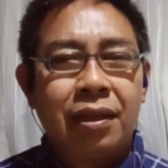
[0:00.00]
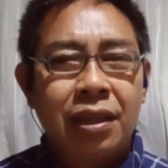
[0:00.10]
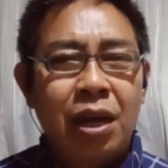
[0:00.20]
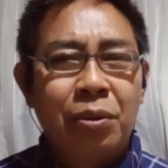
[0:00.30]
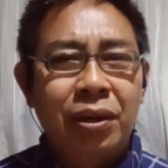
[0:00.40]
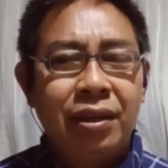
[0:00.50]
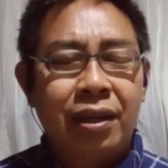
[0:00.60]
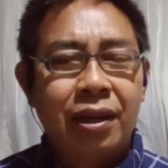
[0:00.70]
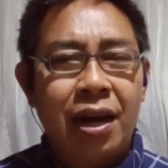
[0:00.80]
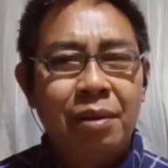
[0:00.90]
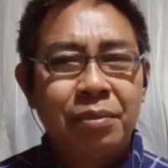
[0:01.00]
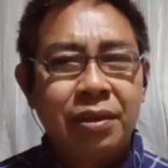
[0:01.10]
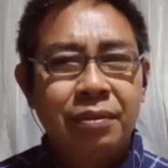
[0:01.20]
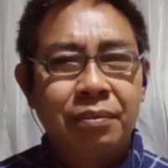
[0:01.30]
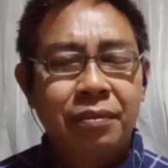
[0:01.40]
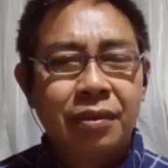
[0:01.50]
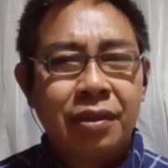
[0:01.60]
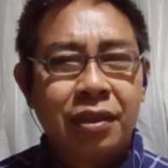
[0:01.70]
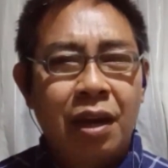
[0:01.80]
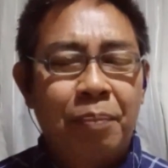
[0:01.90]
Naway ang aming
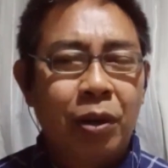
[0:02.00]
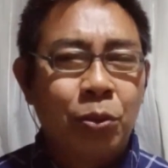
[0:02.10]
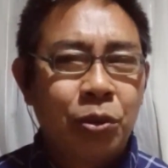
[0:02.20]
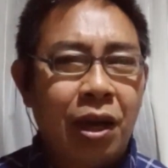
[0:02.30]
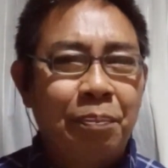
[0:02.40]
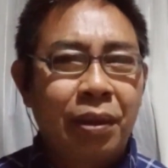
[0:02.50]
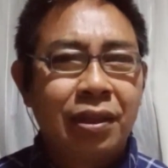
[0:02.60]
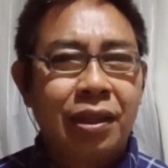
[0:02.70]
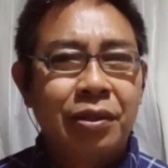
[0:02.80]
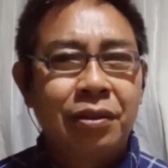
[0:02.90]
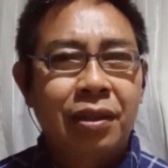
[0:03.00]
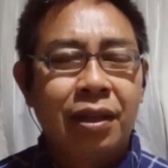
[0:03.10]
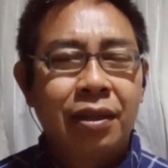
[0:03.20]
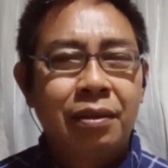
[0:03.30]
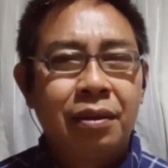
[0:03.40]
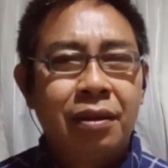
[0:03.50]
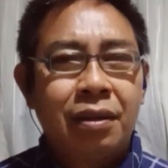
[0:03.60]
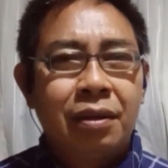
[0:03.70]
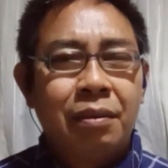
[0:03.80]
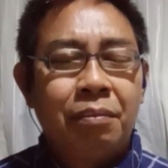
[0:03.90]
napag-usapan ngayon ay
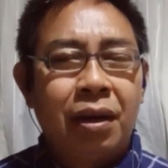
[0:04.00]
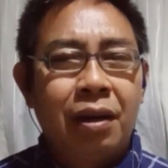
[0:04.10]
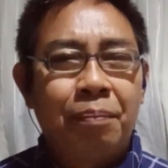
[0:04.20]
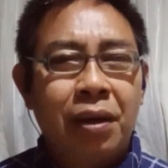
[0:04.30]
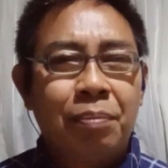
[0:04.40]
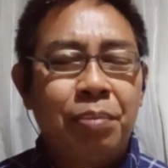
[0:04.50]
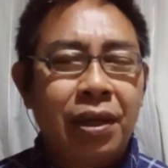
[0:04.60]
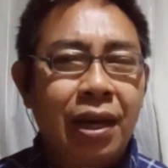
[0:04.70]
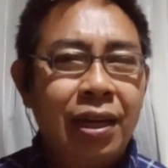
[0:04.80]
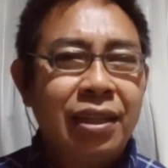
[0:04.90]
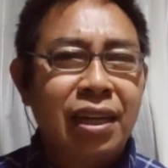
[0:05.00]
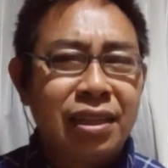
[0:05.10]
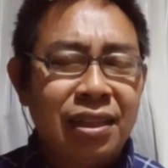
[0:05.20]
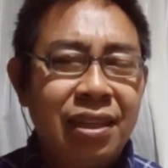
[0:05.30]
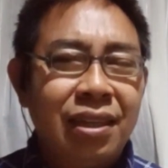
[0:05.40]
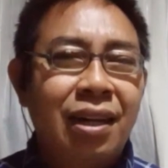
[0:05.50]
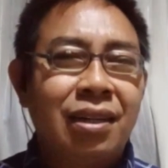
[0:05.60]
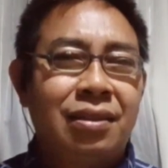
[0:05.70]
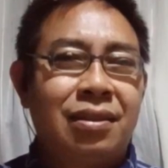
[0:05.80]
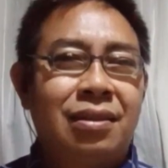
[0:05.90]
makapagbigay ng ningas